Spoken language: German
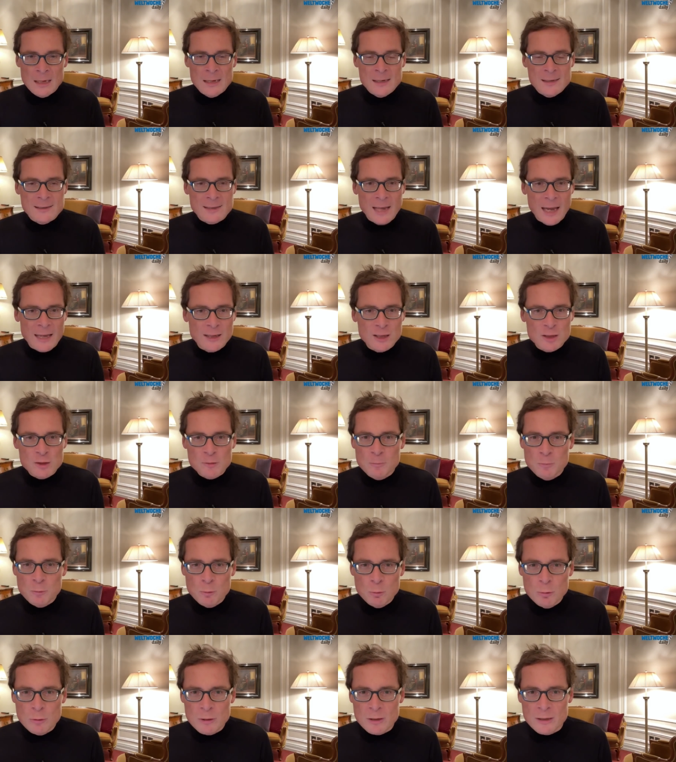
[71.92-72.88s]
seine
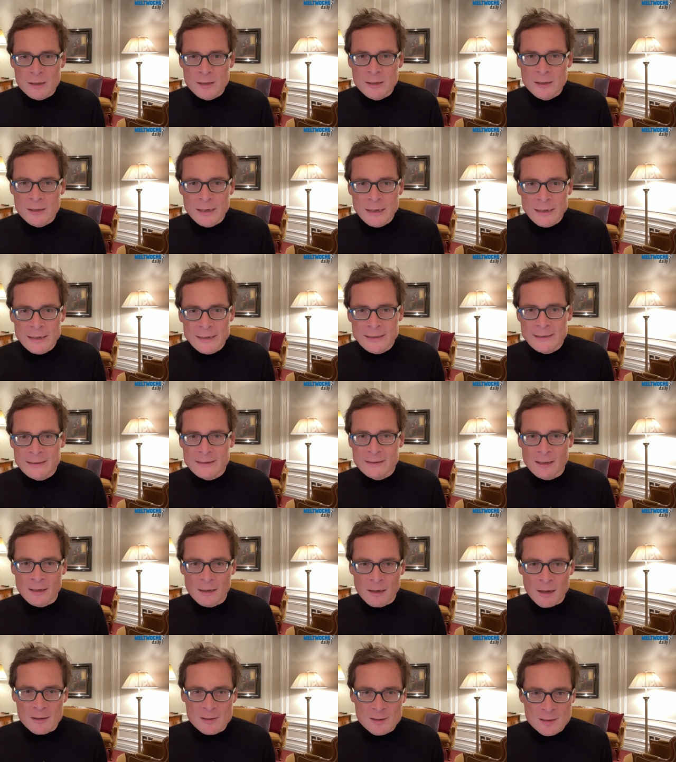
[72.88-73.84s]
Spuren
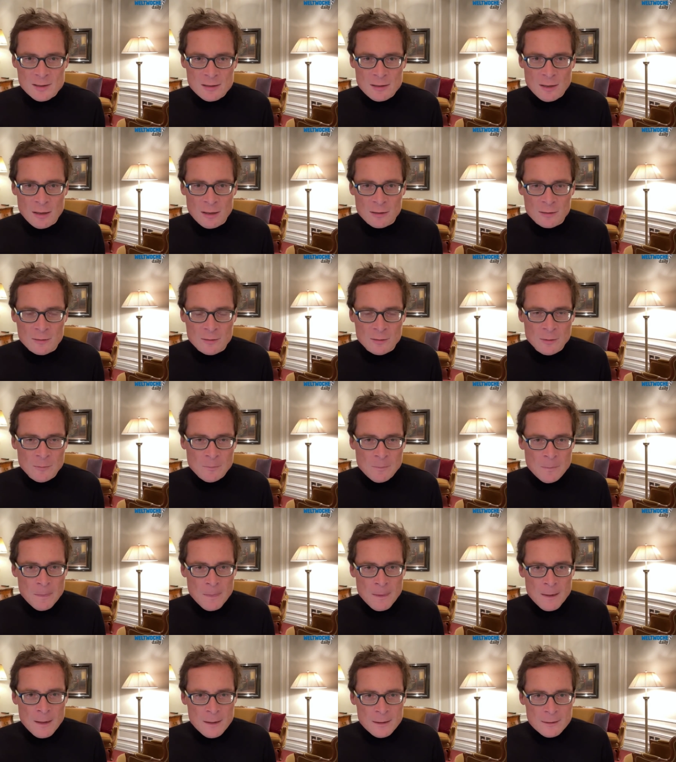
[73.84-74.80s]
hinterlassen hat.
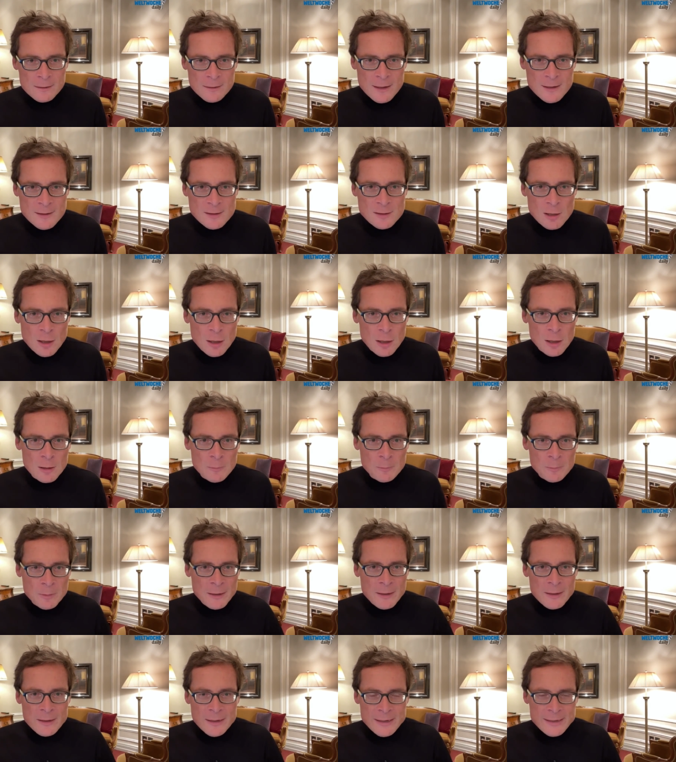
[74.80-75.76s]

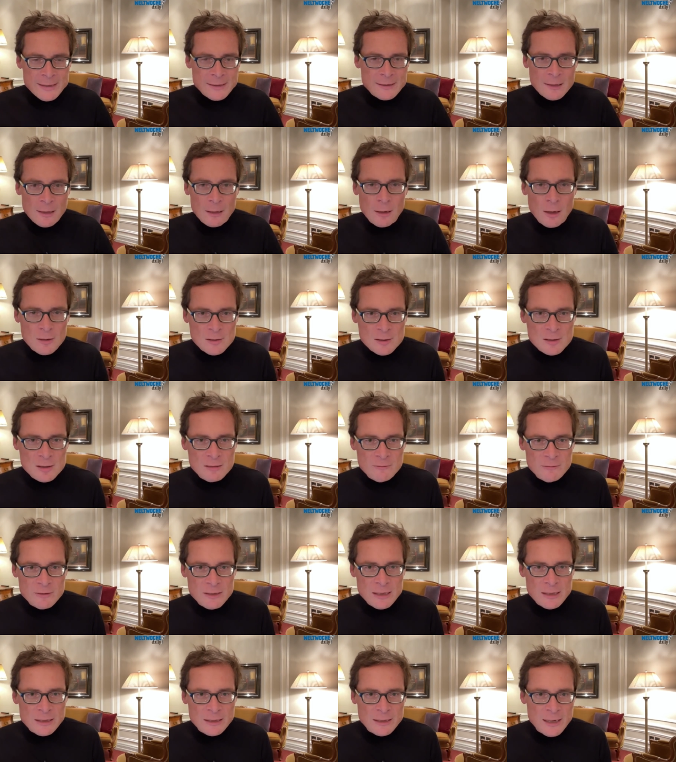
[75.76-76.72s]
Deshalb
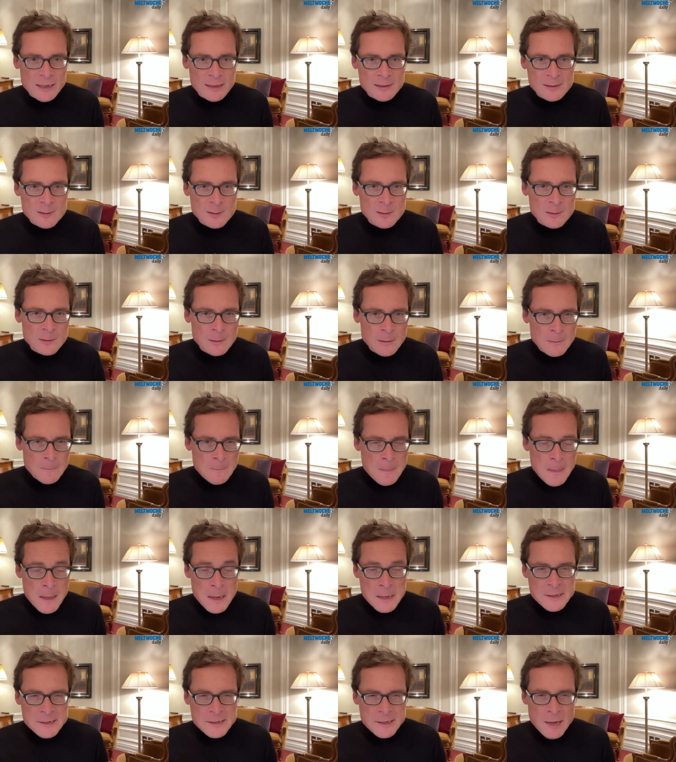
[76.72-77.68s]
hinterlassen wir jetzt
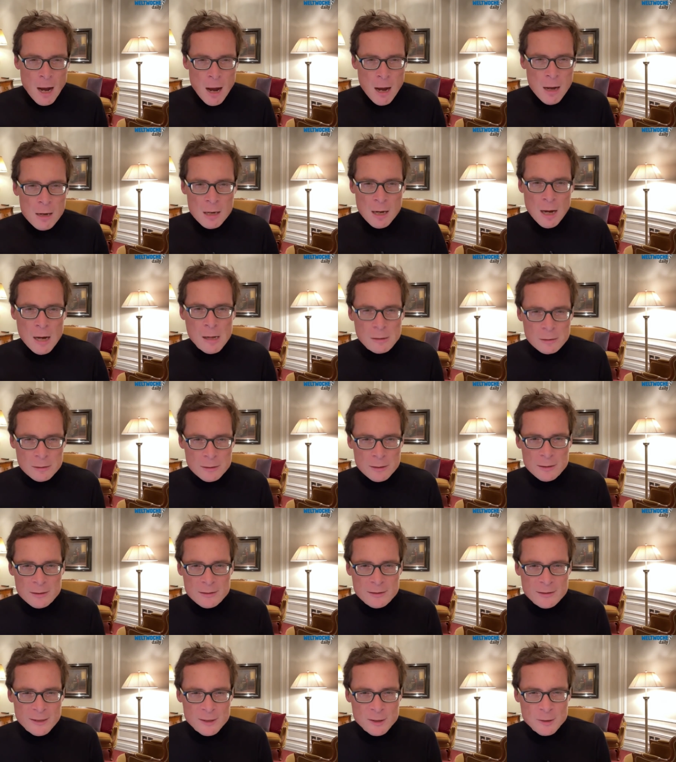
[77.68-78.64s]

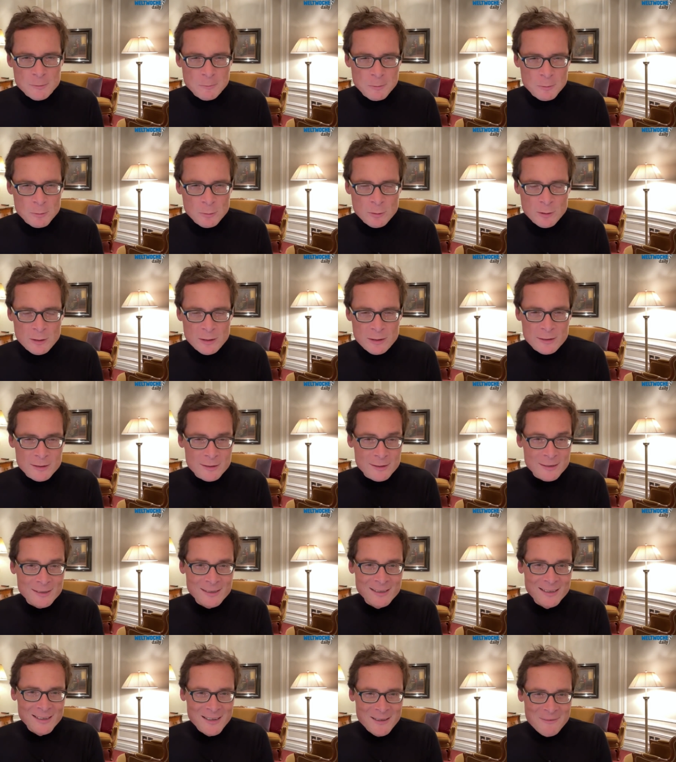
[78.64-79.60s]
nachhaltigste
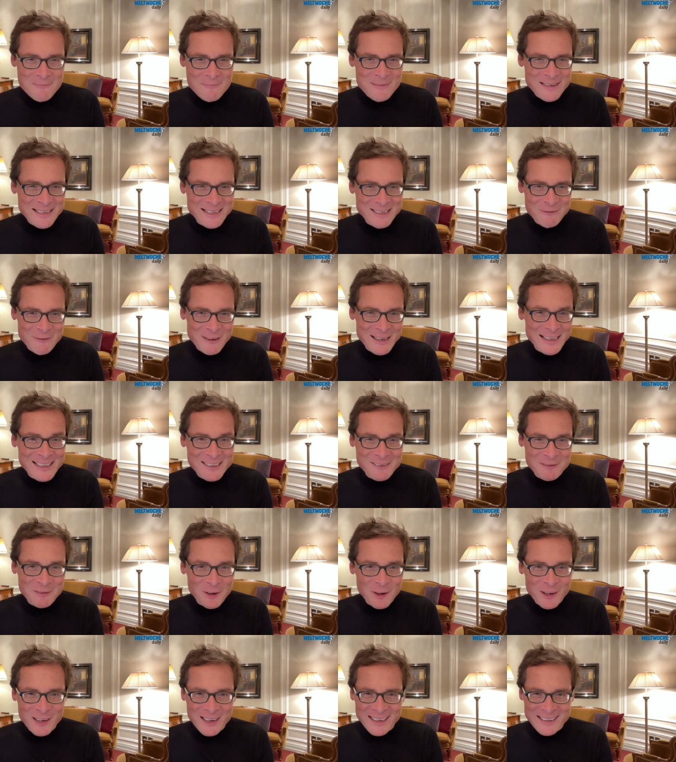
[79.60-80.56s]
Spuren mit
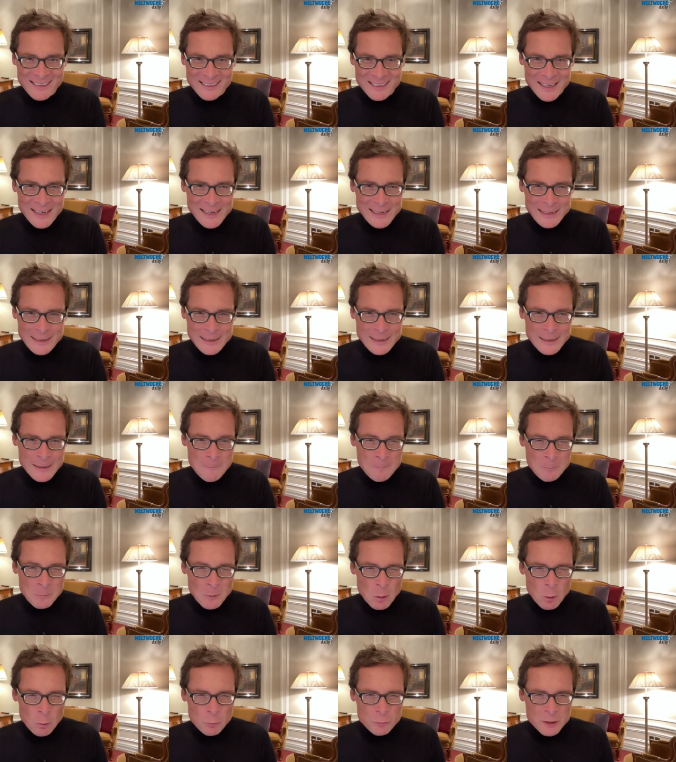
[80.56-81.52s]
Weltwoche Daily
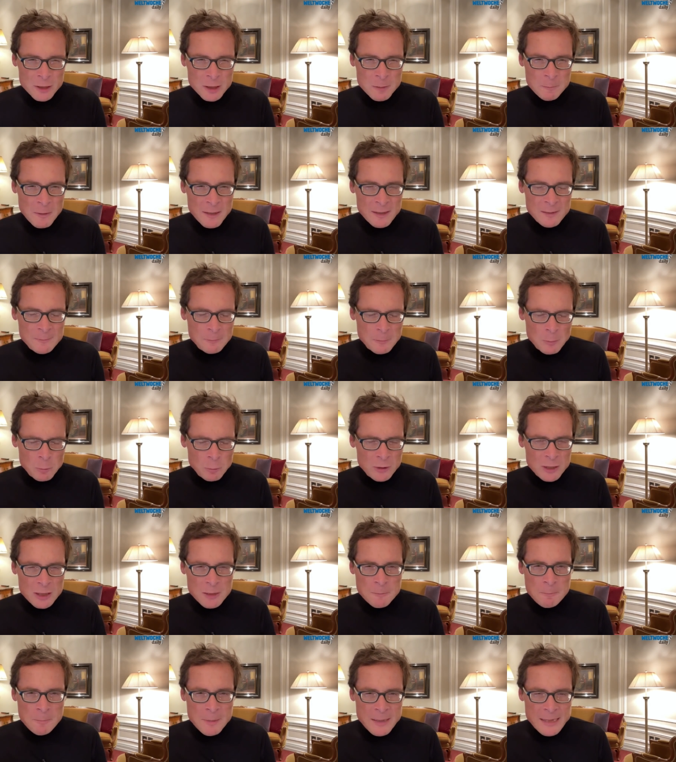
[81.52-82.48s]
und ich, und
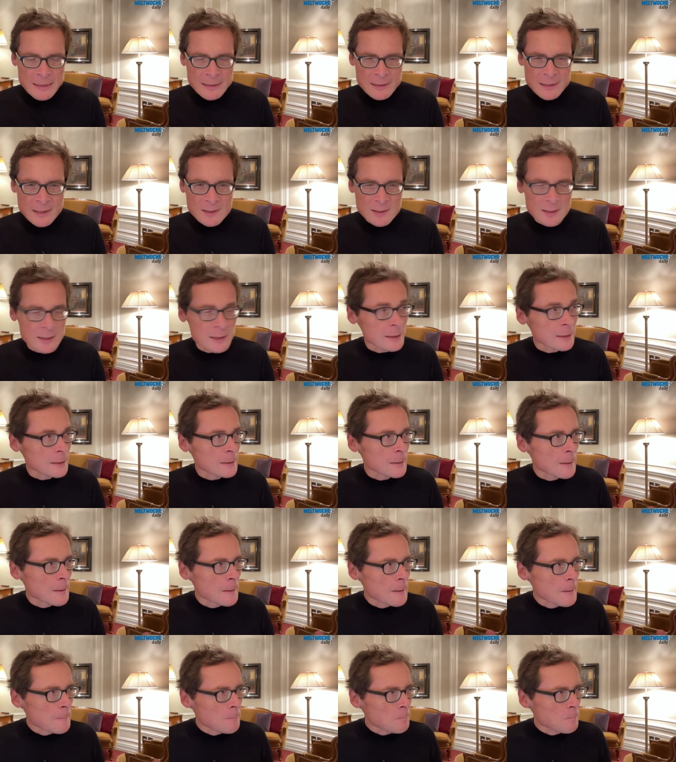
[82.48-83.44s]
ich bitte Sie,